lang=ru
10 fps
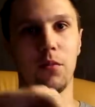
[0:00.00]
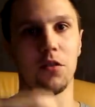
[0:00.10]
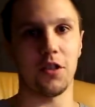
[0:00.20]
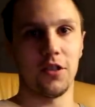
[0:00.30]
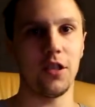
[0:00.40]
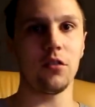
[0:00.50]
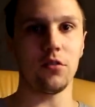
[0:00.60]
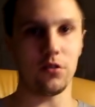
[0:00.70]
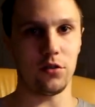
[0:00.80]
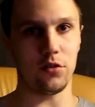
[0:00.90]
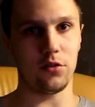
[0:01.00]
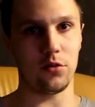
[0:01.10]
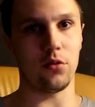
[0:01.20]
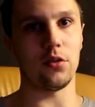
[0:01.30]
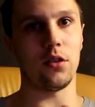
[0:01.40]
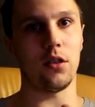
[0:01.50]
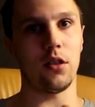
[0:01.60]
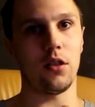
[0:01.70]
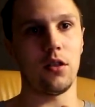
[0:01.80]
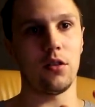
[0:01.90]
балки дал 100
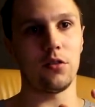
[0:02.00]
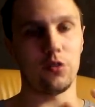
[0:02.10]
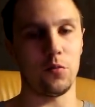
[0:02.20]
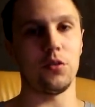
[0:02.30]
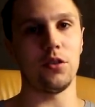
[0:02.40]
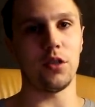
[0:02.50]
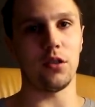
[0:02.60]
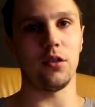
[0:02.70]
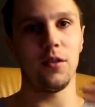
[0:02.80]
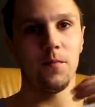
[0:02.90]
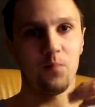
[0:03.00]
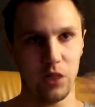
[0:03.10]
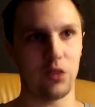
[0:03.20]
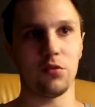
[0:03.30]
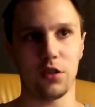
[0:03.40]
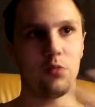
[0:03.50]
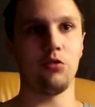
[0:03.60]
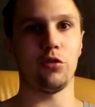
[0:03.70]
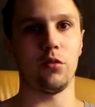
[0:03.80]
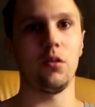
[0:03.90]
на 150. Это вот с этим
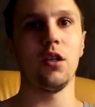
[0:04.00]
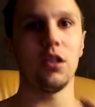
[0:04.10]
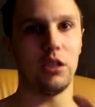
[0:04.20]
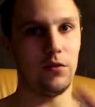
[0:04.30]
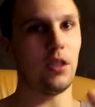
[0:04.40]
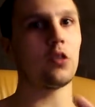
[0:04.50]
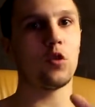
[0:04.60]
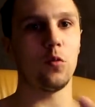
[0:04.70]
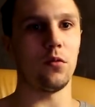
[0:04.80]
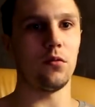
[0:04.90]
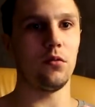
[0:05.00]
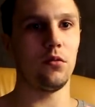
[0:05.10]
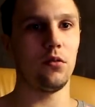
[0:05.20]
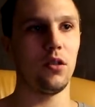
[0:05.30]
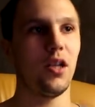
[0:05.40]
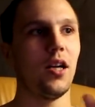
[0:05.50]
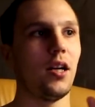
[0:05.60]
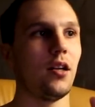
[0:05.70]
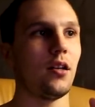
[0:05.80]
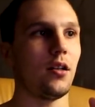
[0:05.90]
учетом. 12 кубов.
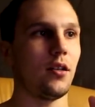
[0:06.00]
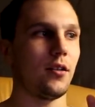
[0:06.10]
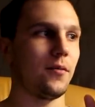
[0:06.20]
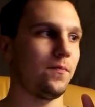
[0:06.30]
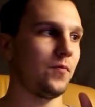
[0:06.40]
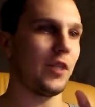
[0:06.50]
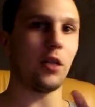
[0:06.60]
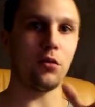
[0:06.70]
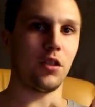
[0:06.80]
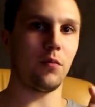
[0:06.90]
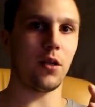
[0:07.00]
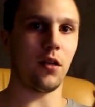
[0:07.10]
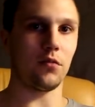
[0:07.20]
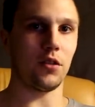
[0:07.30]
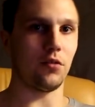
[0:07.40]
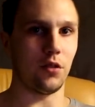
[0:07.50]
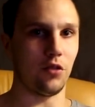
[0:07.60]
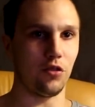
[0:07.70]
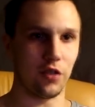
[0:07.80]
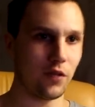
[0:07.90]
А, я то не брал вот эти,
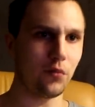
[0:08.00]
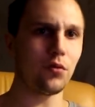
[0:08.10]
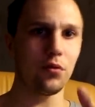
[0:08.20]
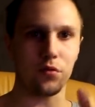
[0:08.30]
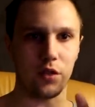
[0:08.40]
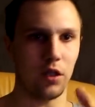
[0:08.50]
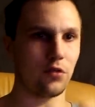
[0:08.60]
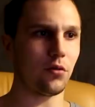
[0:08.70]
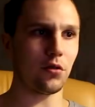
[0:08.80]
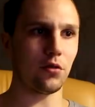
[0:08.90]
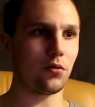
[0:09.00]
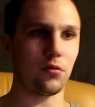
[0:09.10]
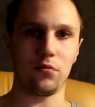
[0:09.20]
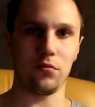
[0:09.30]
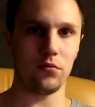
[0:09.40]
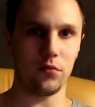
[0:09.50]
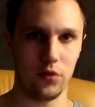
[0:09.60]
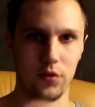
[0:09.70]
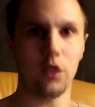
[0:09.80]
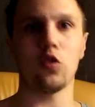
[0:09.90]
черновую, второсортицу.
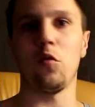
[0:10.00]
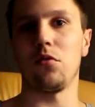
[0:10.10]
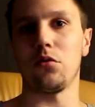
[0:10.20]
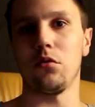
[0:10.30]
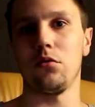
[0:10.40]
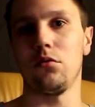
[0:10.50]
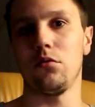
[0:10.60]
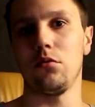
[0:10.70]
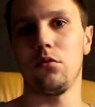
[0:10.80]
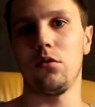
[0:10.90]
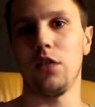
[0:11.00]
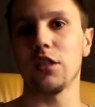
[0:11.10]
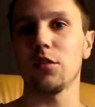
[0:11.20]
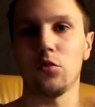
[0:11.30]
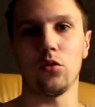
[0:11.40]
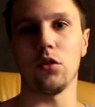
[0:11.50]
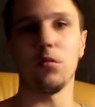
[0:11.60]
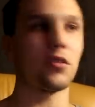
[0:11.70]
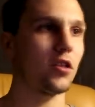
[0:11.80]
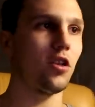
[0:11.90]
12 кубов это много.
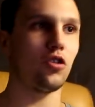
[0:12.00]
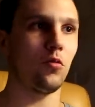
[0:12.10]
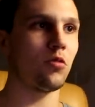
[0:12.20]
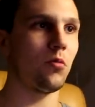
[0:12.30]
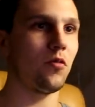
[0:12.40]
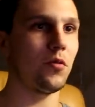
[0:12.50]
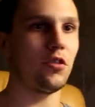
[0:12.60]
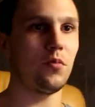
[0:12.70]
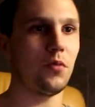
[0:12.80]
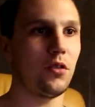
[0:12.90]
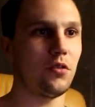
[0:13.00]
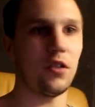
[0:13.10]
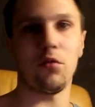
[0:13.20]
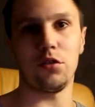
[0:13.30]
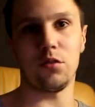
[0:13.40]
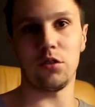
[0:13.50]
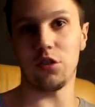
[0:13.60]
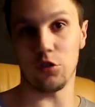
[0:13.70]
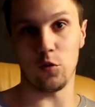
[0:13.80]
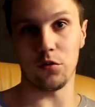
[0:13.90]
Мне сказали, что можно было, в принципе, за 8, за
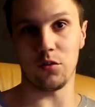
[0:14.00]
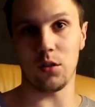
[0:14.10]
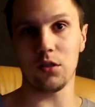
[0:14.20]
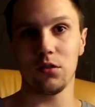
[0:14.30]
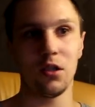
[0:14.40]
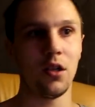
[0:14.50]
6 кубов собрать.